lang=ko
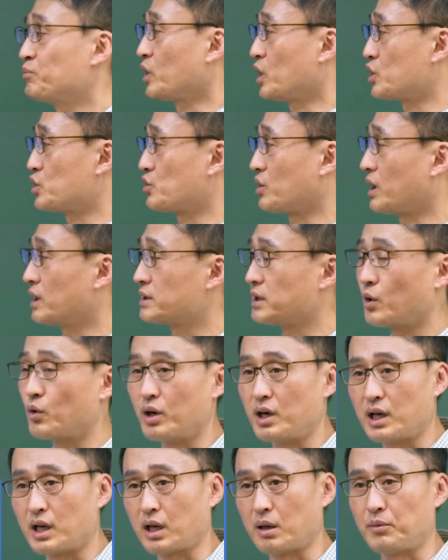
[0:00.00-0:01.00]
이 중에서
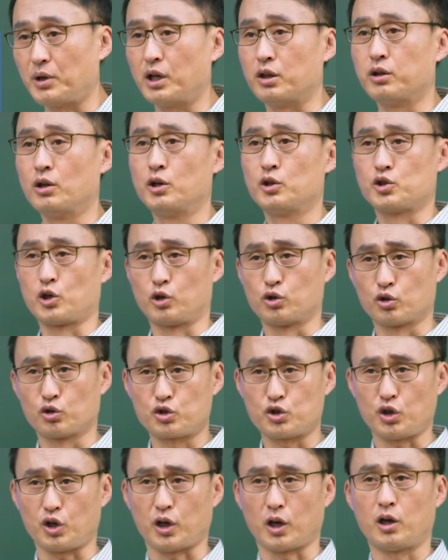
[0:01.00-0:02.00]
골라내면
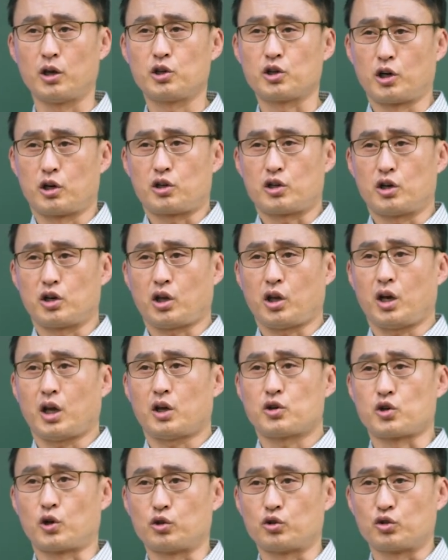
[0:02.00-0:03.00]
절동치,
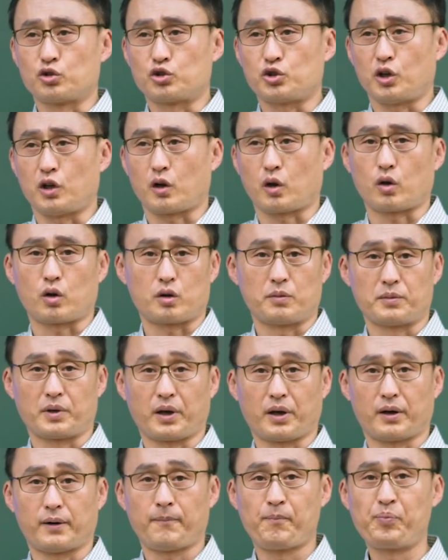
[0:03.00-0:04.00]
결격이네 절동치 이렇게 오르면
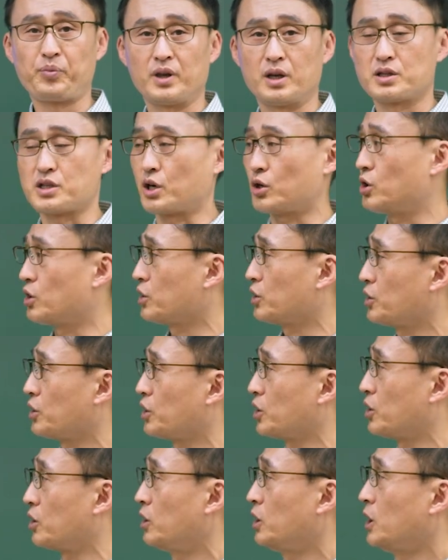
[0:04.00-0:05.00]
돼요. 자,
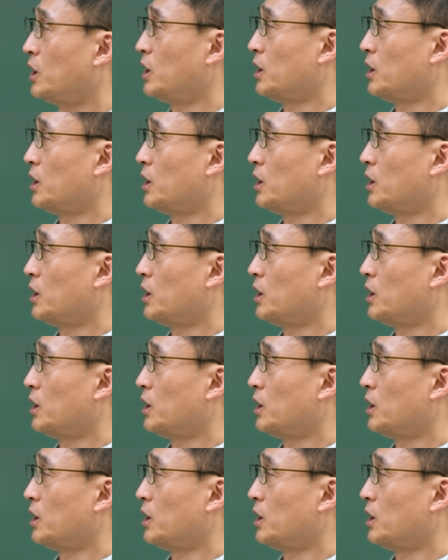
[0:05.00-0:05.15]
거는요.